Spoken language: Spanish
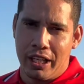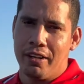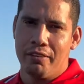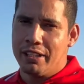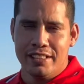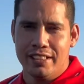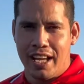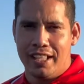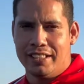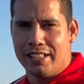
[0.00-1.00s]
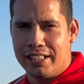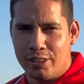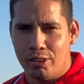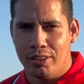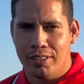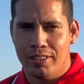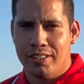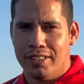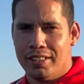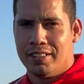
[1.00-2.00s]
qué felicidades. Pero son más ganadas,
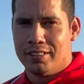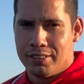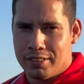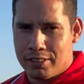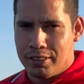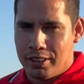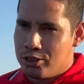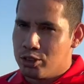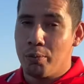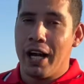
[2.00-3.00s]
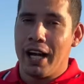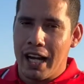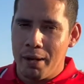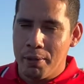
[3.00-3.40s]
viejo. Son más ganadas. Son más ganadas que